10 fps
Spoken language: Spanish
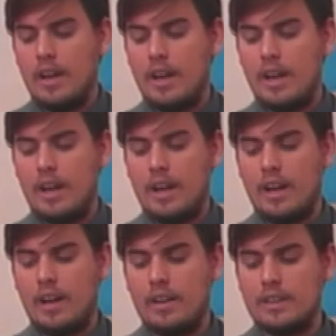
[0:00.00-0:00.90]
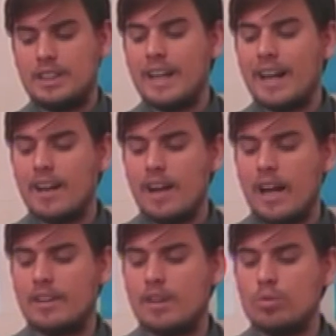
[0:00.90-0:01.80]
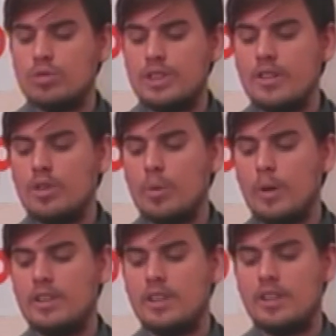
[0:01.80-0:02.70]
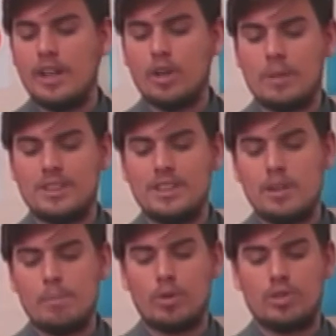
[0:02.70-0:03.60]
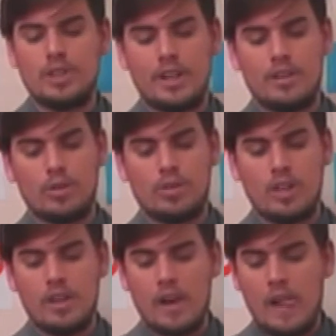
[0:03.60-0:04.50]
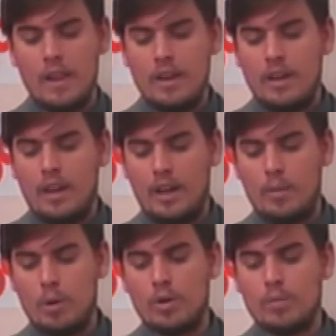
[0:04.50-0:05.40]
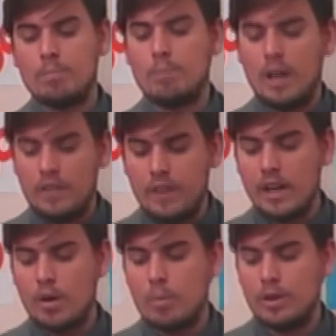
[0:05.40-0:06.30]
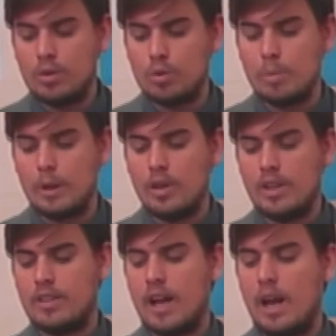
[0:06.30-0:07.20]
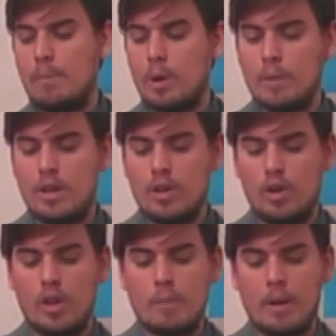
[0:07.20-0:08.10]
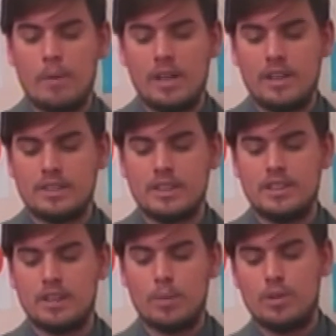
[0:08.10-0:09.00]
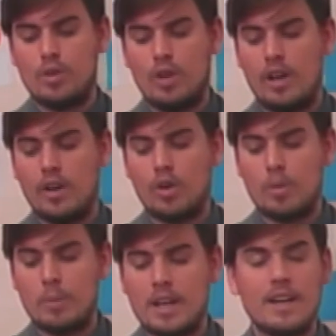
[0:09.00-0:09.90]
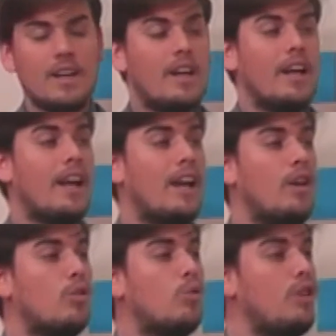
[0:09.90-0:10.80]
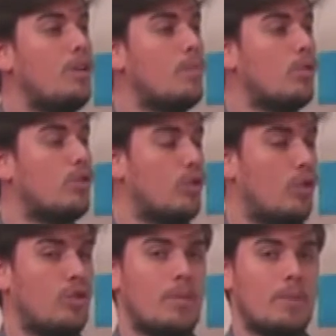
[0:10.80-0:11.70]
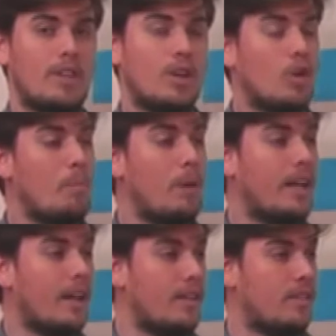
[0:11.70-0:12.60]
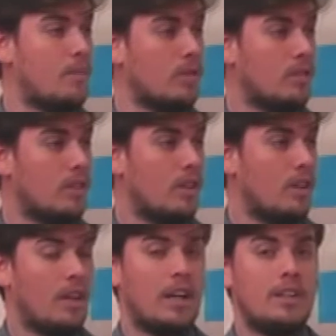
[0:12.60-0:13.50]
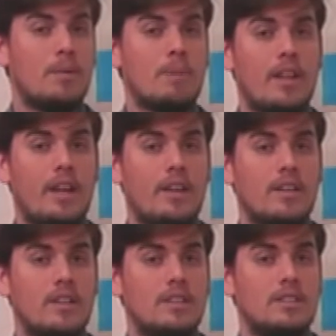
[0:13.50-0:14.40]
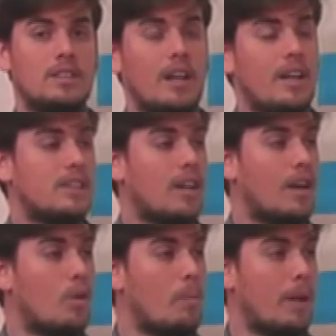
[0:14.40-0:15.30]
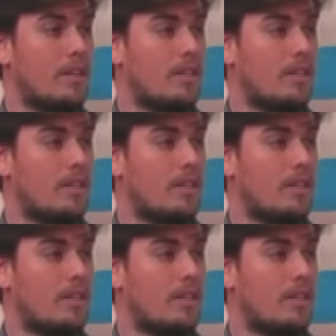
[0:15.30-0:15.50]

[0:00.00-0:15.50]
Eh, llegan hasta un 123,7%, ¿sí? Eh, bueno, verifican aumentos superiores al promedio de los demás bienes y servicios de la economía en los últimos 12 meses. Complicadísimo el tema de salir a hacer las compras